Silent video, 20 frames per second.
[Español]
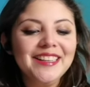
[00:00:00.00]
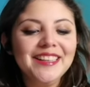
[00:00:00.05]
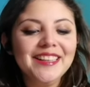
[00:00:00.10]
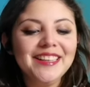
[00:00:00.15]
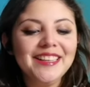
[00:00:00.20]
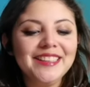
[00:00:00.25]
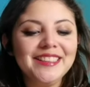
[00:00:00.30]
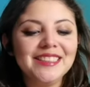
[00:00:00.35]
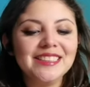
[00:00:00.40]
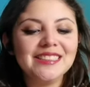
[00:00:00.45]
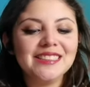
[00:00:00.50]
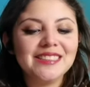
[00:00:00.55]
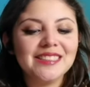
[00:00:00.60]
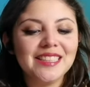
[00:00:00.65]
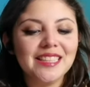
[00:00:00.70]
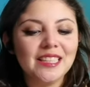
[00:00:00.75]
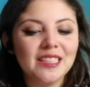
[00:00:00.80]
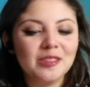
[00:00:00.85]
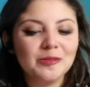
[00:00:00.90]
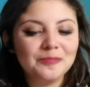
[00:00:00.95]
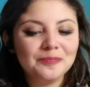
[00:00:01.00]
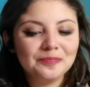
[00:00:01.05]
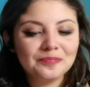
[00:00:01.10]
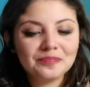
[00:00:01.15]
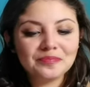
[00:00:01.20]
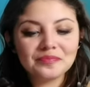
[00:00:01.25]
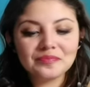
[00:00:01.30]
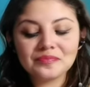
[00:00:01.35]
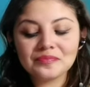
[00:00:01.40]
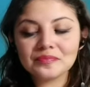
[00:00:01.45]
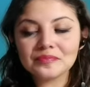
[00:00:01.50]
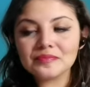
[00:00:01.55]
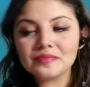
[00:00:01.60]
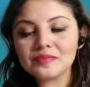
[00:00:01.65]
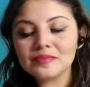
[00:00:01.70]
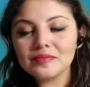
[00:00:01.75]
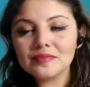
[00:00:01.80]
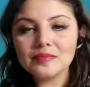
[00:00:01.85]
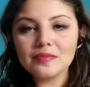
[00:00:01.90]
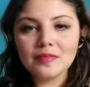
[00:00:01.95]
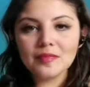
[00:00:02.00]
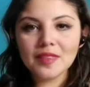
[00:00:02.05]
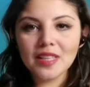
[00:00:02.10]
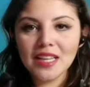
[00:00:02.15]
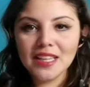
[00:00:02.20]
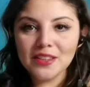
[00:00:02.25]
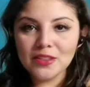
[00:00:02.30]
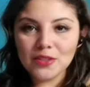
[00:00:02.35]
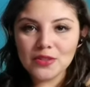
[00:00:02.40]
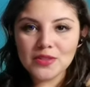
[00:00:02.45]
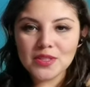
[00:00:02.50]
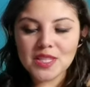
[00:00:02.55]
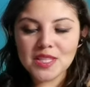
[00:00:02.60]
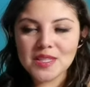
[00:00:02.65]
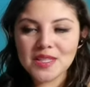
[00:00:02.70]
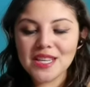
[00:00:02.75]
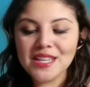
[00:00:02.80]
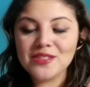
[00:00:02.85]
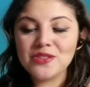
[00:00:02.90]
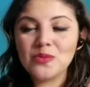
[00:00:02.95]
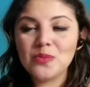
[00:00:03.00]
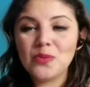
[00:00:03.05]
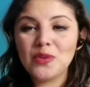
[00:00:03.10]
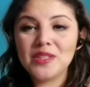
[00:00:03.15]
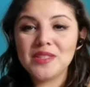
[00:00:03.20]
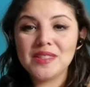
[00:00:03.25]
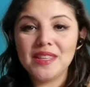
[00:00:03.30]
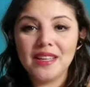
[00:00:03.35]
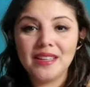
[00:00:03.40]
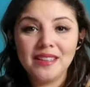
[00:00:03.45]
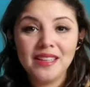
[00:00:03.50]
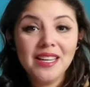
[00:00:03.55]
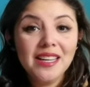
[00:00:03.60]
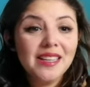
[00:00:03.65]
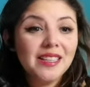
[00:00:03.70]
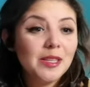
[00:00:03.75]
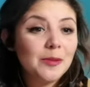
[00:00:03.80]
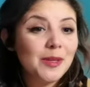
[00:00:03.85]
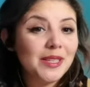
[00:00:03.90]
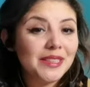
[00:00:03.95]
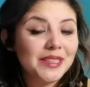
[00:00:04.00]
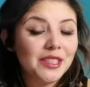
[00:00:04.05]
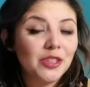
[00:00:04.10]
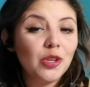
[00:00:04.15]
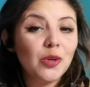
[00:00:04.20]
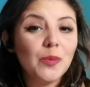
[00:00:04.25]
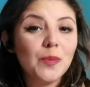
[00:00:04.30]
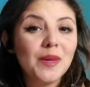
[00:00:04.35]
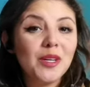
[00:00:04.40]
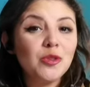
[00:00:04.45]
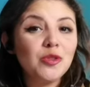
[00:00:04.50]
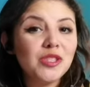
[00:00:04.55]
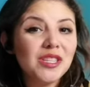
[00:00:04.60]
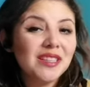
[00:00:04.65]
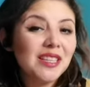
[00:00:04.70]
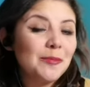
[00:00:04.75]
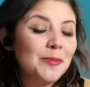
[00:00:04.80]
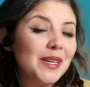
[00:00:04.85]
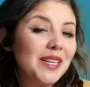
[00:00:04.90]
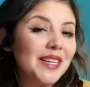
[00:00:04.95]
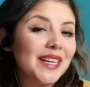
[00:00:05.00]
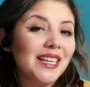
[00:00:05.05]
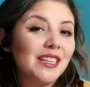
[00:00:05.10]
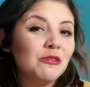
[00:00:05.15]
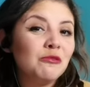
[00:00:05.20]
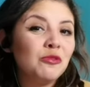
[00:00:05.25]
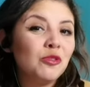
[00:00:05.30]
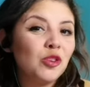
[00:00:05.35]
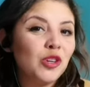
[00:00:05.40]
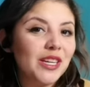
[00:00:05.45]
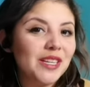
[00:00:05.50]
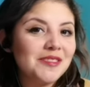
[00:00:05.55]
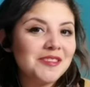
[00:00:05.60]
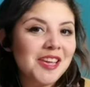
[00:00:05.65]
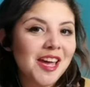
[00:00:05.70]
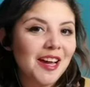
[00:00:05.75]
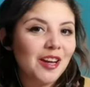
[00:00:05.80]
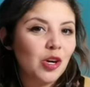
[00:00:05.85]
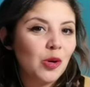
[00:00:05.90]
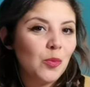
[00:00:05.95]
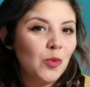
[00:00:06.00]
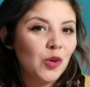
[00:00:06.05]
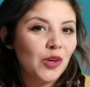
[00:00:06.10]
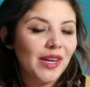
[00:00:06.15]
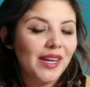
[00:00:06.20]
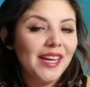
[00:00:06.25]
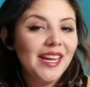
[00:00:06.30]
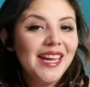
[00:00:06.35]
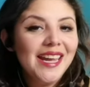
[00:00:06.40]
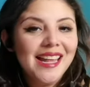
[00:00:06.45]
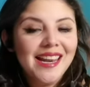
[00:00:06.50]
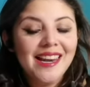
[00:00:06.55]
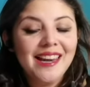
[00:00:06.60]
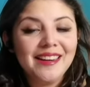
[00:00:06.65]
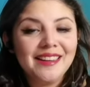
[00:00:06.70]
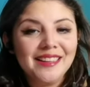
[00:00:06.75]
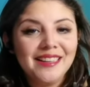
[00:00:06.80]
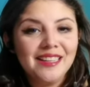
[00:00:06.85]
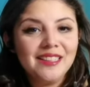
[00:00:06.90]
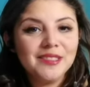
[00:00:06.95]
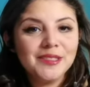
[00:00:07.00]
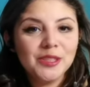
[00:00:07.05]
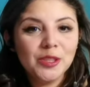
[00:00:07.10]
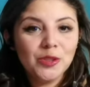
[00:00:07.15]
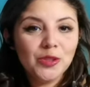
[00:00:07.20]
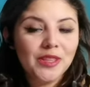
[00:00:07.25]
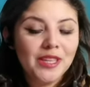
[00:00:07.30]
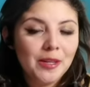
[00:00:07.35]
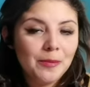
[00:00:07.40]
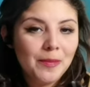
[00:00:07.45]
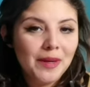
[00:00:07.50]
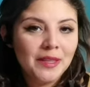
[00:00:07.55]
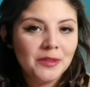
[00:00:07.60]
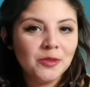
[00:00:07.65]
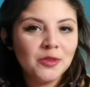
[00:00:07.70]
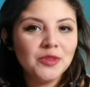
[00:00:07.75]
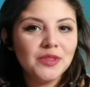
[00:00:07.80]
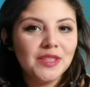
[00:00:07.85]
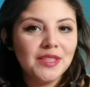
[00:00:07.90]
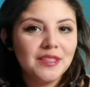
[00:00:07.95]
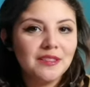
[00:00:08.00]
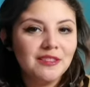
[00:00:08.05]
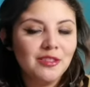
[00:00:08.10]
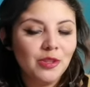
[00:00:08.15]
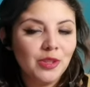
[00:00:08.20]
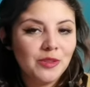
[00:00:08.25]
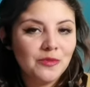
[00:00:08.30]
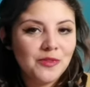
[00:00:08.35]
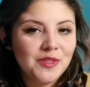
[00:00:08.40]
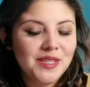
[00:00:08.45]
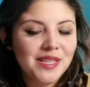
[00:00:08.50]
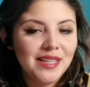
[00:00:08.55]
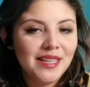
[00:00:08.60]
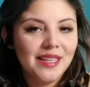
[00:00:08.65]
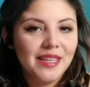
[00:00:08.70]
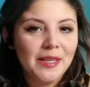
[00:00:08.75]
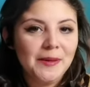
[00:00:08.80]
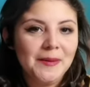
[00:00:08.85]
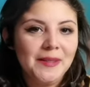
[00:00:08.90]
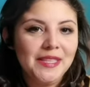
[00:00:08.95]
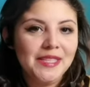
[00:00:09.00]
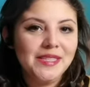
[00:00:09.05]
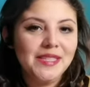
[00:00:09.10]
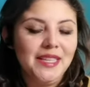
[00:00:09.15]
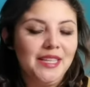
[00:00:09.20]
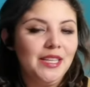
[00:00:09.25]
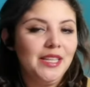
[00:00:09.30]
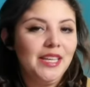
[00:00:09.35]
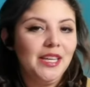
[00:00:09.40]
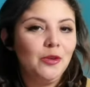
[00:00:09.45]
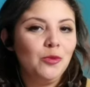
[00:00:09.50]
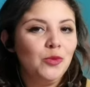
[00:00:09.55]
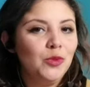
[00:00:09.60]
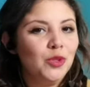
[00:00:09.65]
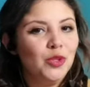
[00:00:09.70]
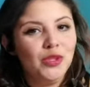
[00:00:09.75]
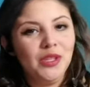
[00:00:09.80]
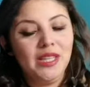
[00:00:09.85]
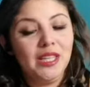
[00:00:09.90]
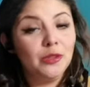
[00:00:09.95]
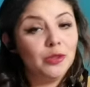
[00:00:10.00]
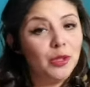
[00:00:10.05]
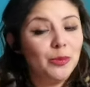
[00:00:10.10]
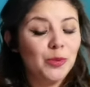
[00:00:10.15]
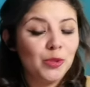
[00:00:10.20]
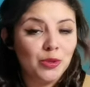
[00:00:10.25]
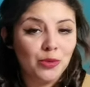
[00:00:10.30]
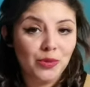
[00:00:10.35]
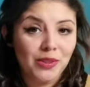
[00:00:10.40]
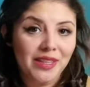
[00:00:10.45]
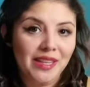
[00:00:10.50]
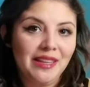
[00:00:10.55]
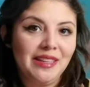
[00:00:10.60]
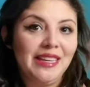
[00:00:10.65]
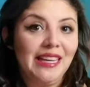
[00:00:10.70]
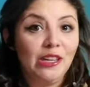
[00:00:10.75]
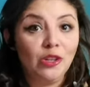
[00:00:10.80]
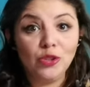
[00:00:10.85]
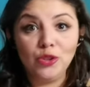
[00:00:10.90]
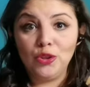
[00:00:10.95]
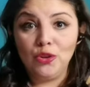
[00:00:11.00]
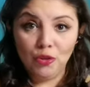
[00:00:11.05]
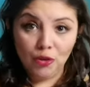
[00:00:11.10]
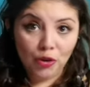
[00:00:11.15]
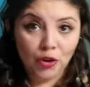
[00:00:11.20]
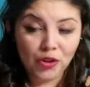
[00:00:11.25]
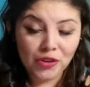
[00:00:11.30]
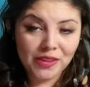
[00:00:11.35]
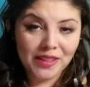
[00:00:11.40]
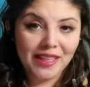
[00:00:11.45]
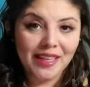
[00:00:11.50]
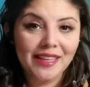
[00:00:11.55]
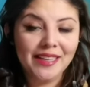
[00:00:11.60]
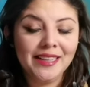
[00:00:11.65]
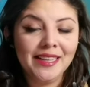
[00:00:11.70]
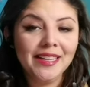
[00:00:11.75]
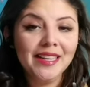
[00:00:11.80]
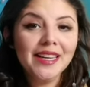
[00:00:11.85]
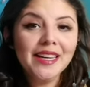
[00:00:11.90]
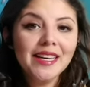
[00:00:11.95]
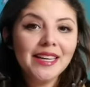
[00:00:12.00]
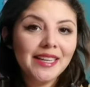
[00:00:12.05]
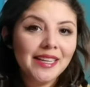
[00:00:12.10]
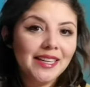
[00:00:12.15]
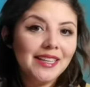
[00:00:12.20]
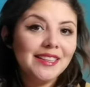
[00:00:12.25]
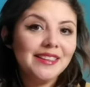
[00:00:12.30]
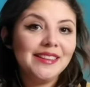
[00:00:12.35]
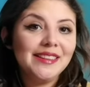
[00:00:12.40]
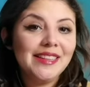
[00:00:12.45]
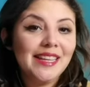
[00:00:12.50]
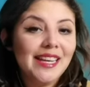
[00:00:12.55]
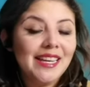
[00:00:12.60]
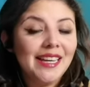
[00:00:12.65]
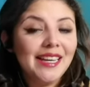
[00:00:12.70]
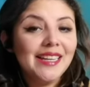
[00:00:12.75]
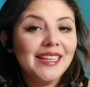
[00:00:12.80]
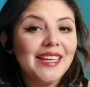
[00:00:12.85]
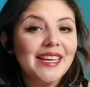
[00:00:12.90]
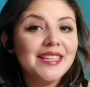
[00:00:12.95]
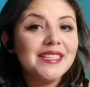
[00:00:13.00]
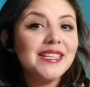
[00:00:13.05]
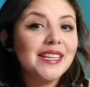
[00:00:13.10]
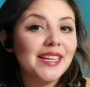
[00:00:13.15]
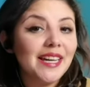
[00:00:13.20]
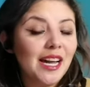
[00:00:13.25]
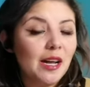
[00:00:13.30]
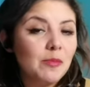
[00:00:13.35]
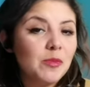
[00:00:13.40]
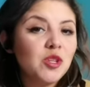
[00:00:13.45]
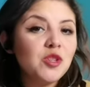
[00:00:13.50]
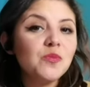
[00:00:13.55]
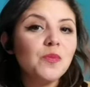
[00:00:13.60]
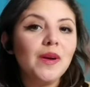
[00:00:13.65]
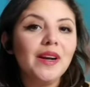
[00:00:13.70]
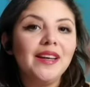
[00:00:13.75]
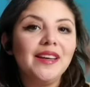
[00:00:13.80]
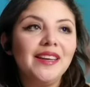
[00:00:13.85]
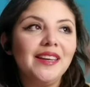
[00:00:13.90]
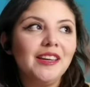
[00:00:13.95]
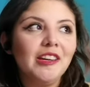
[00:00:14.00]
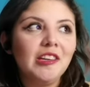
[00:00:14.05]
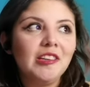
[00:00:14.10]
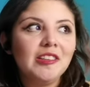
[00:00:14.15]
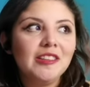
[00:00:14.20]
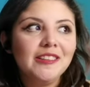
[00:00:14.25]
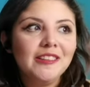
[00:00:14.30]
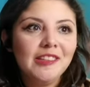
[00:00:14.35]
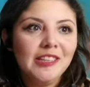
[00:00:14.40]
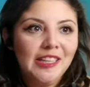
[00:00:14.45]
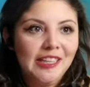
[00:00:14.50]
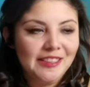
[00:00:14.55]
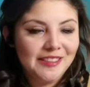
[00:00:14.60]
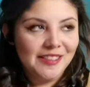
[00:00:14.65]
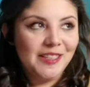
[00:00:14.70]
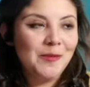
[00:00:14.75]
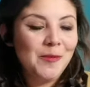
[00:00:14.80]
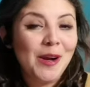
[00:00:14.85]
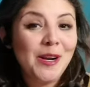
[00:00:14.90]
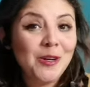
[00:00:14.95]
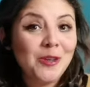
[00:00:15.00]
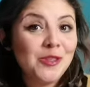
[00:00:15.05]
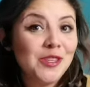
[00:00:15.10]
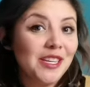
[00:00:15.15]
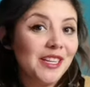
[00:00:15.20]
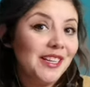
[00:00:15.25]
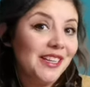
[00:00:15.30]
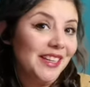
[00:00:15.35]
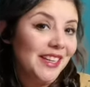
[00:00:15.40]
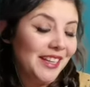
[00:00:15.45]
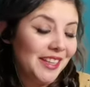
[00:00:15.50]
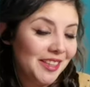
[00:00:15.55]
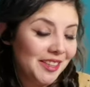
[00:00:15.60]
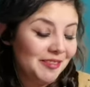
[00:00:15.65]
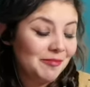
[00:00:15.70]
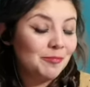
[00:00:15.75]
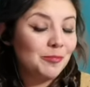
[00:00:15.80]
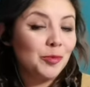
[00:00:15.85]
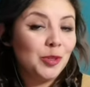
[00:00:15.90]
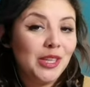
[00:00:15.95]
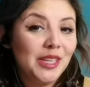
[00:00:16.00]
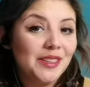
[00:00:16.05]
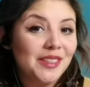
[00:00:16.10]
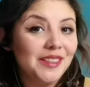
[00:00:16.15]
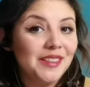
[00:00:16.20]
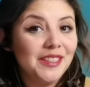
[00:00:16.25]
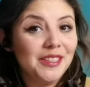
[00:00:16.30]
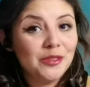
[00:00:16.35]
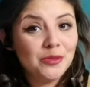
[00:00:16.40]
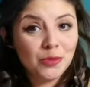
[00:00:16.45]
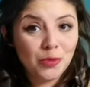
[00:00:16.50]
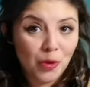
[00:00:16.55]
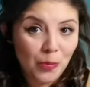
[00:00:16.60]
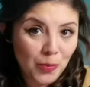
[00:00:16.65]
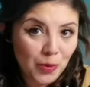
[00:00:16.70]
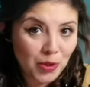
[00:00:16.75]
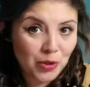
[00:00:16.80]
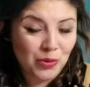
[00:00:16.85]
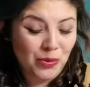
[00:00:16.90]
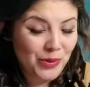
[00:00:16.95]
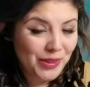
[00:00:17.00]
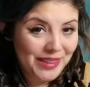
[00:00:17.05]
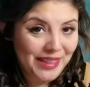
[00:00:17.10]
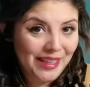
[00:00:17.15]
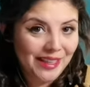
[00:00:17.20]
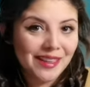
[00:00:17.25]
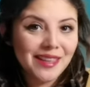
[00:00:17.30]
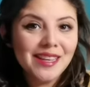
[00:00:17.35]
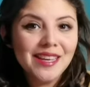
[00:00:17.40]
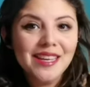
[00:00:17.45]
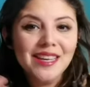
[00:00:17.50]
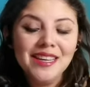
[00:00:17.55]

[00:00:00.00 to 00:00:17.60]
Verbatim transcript: este. Entonces, esto puede estar divertido. Me gusta también que el enfoque sea como que la relación de hermanos y lo difícil que debe de ser que uno tenga una oportunidad que el otro no tiene y tengan que hacer cambios para que ese hermano tenga que pueda tener su oportunidad.